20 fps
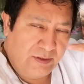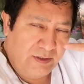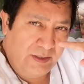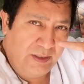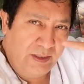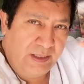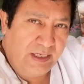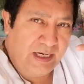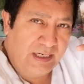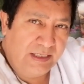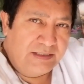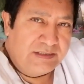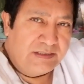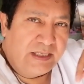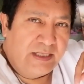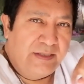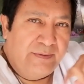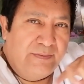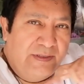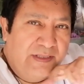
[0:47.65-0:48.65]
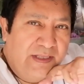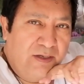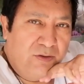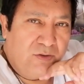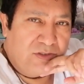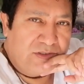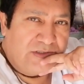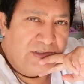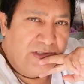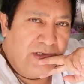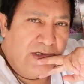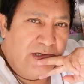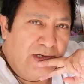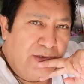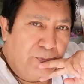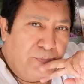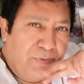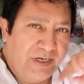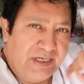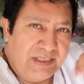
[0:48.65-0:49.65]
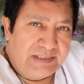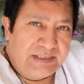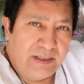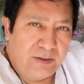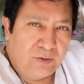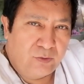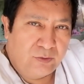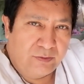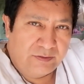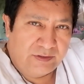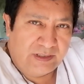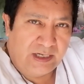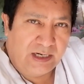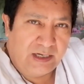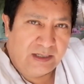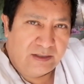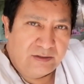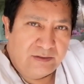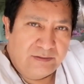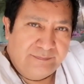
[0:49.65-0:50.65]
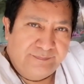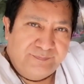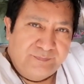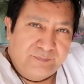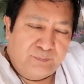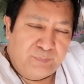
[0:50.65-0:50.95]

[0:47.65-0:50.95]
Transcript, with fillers: En la lista de videos puedes encontrar,